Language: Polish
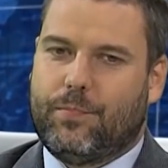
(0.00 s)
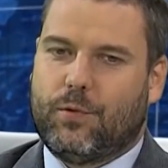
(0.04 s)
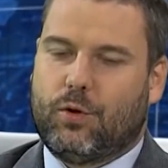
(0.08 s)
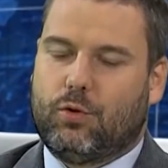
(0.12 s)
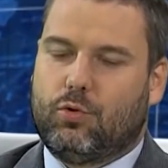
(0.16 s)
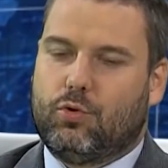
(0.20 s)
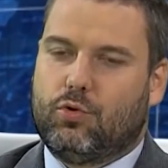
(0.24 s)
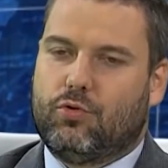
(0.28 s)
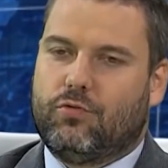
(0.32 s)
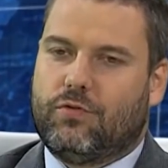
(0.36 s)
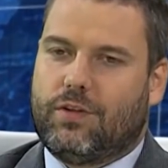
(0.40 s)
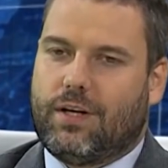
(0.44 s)

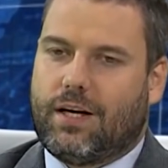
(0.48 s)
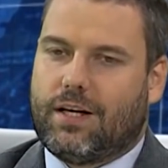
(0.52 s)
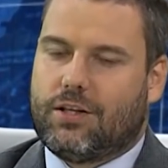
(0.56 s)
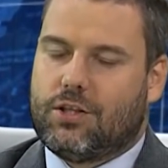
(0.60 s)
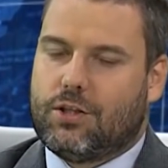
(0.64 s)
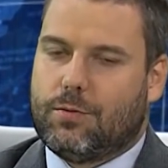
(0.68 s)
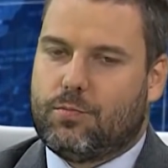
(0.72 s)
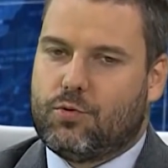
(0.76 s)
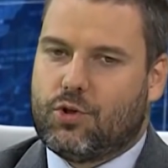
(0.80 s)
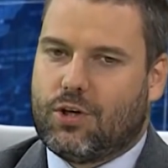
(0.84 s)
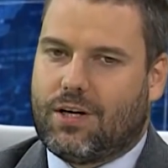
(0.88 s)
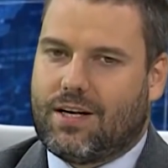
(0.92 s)
Otóż w
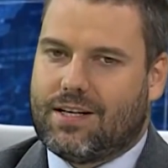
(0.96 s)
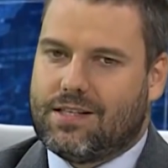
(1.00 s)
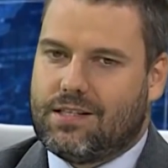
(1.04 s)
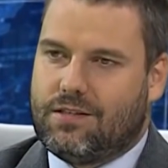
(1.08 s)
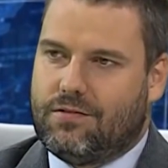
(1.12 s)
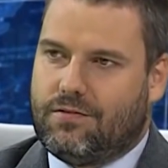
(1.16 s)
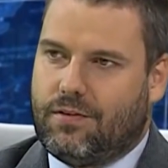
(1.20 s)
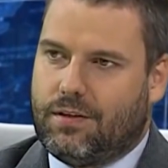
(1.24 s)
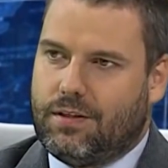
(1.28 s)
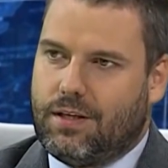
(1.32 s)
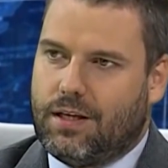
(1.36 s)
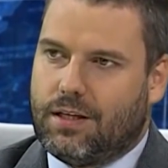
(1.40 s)
trakcie
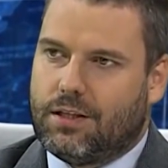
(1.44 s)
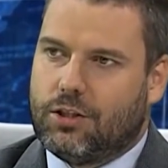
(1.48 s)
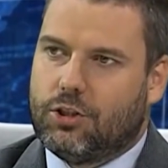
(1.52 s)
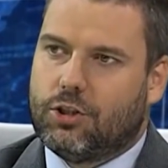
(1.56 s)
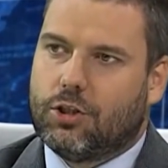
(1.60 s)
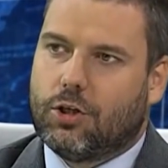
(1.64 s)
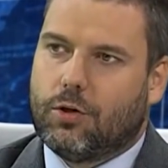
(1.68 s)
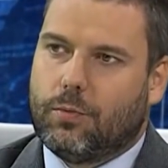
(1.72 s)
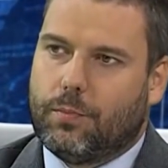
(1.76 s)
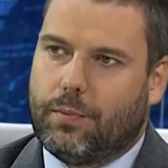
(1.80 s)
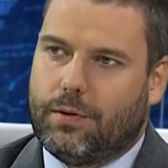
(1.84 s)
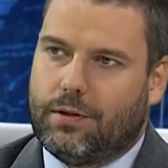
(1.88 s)
przekazywania
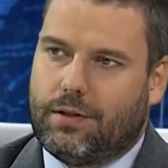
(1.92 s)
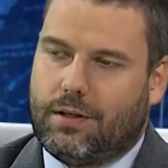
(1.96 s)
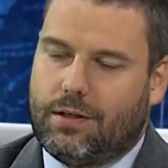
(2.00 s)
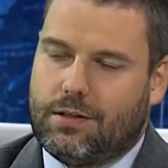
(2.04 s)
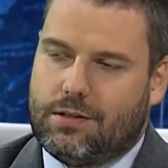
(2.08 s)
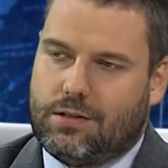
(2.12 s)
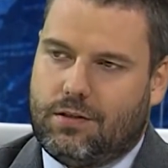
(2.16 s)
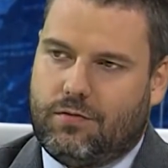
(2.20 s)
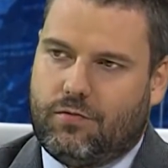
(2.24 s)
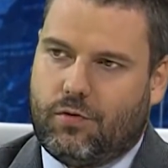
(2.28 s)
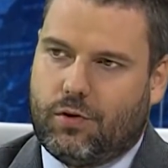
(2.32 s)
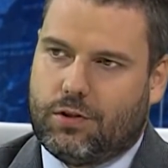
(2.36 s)
jakichś
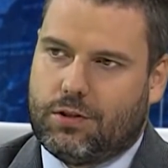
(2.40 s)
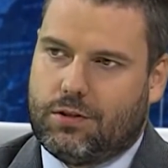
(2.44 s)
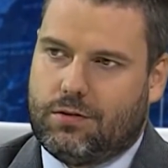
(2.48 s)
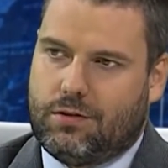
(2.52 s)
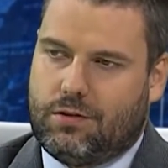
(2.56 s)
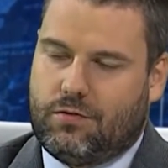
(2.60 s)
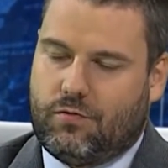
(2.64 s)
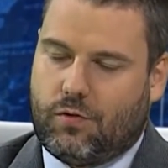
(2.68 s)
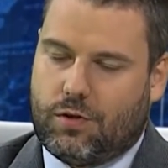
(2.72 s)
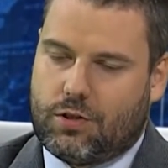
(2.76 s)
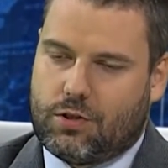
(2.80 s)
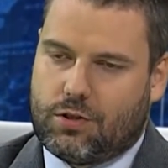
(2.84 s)
kompetencji,
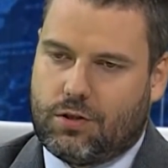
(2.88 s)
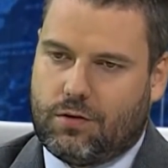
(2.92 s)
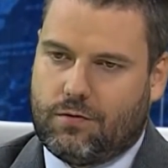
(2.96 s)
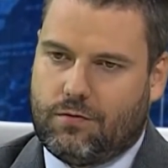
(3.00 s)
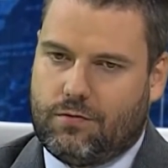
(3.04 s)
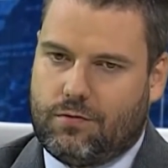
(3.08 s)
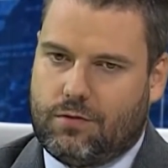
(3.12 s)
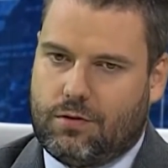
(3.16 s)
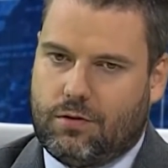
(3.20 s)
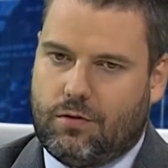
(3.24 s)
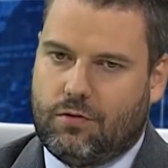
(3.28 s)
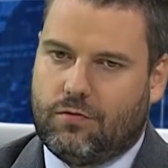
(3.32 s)
zwłaszcza
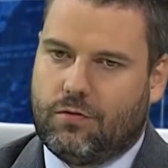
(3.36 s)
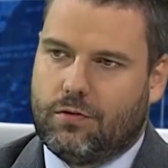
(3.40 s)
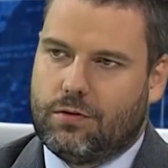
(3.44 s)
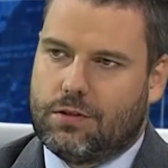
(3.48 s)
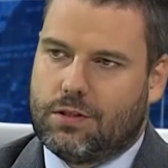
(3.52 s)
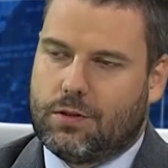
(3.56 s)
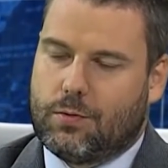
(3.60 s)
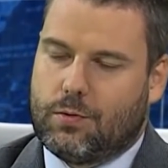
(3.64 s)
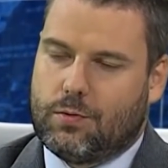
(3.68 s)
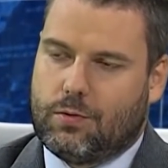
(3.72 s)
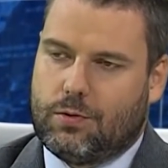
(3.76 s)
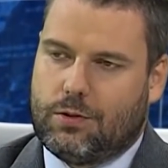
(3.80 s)
co do
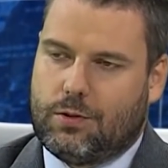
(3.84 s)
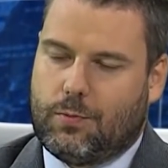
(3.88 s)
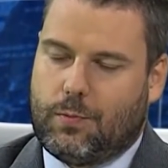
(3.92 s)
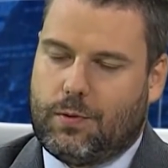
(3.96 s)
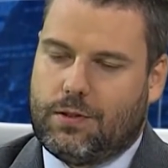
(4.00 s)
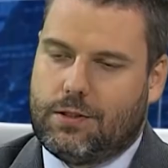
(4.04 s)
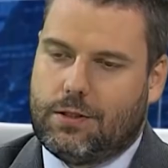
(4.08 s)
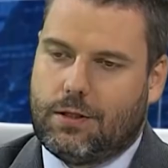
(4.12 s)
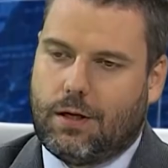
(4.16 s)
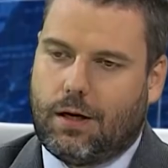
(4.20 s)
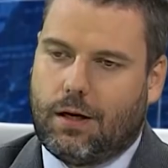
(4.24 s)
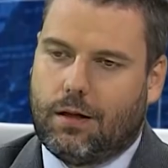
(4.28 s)
wojsk
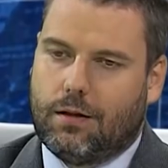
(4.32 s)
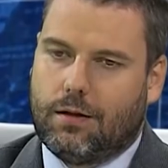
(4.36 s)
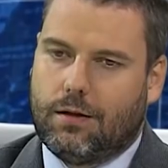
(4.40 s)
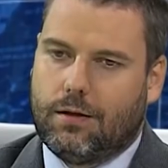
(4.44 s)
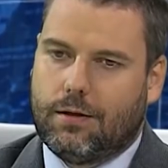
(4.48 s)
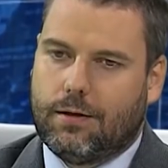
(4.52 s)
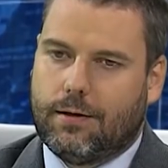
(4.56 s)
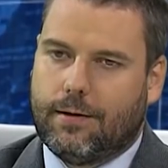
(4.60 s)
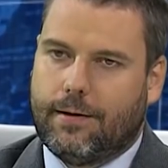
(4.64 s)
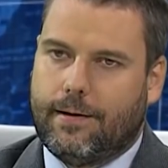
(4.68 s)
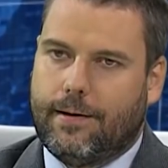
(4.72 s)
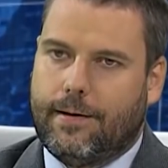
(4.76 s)

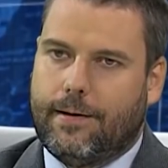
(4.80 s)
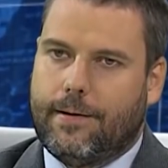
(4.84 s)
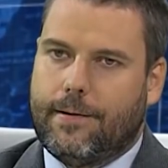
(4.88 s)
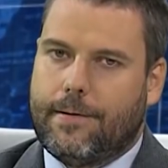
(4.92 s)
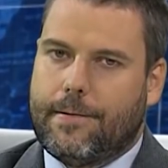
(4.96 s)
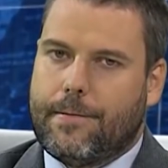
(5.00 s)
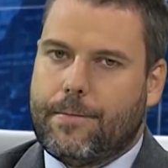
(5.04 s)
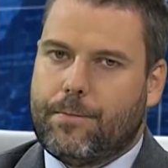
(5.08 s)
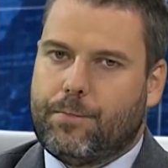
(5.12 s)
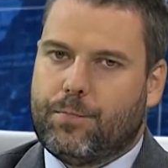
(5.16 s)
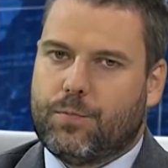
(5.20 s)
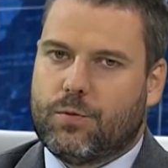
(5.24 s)
specjalnych,
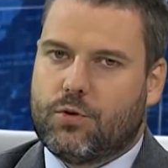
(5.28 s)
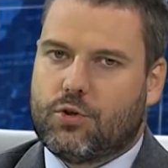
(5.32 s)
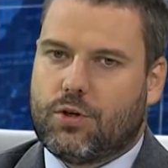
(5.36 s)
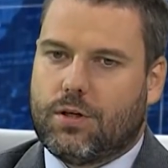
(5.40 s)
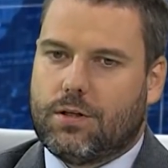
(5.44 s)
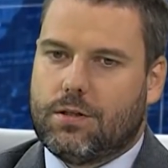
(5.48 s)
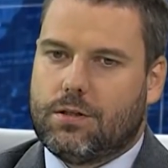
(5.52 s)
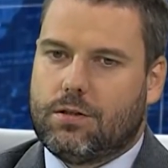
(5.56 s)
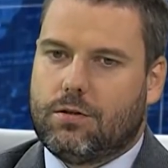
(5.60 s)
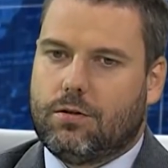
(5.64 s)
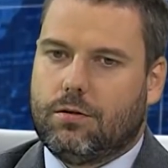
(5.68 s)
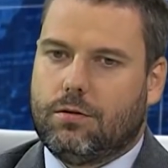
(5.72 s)

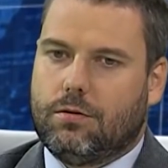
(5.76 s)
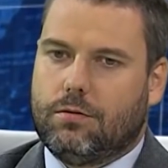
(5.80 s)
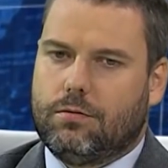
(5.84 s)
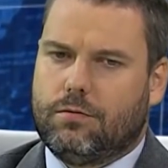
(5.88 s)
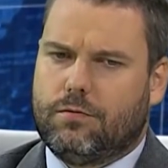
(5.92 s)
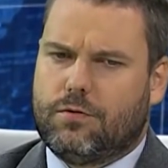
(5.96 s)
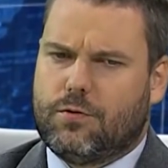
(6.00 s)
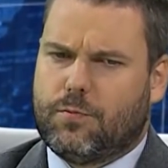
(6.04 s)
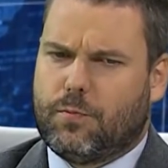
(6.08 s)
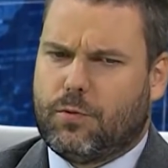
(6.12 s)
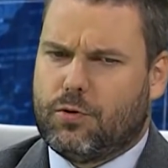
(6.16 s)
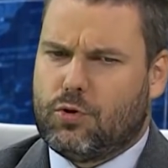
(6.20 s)
często
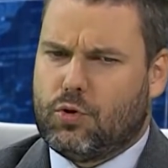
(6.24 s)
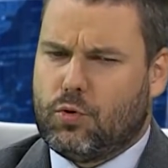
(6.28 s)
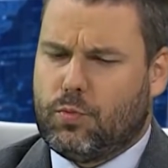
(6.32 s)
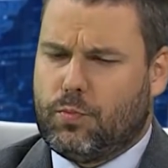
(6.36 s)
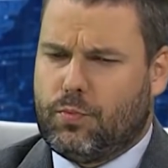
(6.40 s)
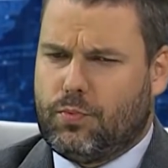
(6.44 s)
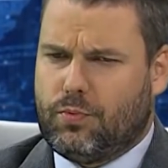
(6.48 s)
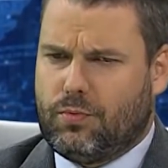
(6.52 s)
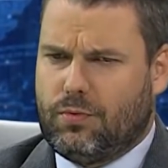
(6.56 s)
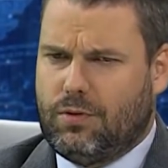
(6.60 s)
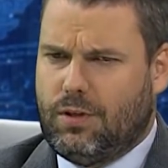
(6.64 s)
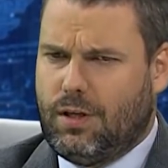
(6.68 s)
w
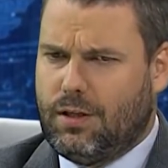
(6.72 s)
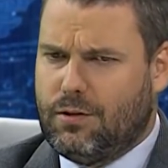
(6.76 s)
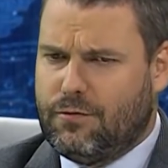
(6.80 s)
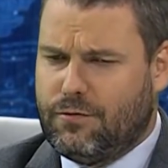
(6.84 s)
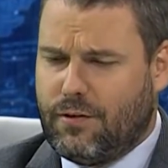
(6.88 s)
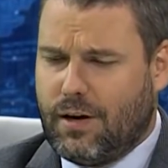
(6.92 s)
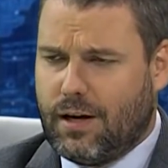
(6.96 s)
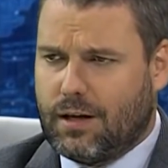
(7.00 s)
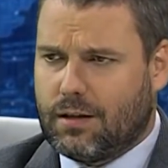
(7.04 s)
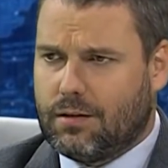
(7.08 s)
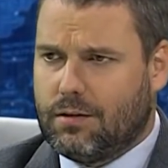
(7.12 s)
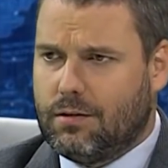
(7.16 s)
sposób nie
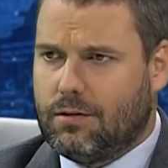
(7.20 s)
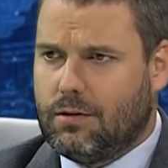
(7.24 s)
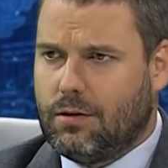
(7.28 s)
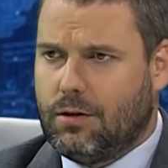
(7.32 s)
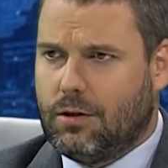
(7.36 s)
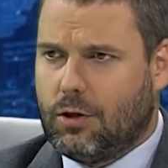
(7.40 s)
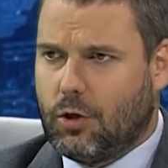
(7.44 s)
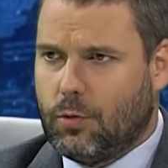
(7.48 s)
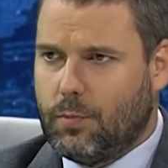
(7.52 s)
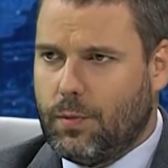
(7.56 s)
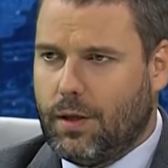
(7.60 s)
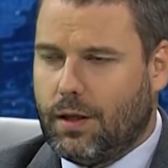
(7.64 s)
twardy,
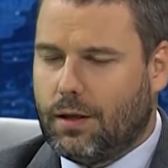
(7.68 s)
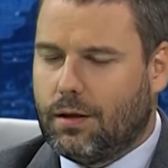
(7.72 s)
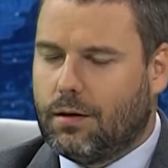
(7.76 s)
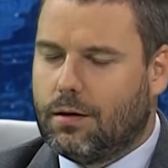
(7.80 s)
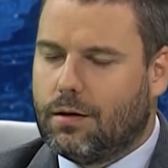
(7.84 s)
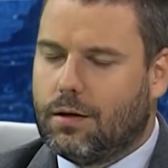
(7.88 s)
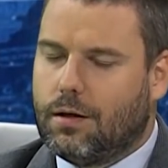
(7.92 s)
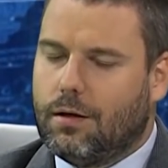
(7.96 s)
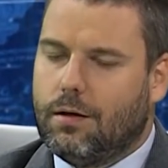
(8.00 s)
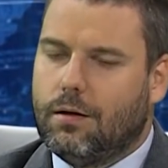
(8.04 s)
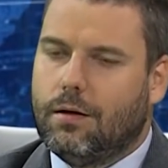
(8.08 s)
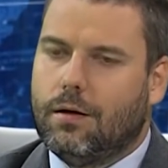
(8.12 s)
tylko
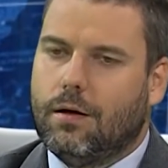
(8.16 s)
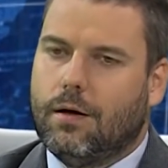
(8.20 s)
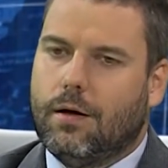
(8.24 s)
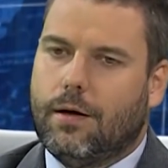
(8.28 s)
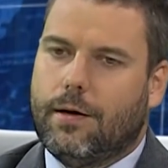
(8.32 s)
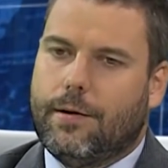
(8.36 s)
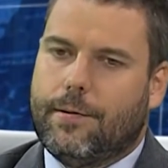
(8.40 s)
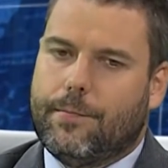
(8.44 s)
miękki,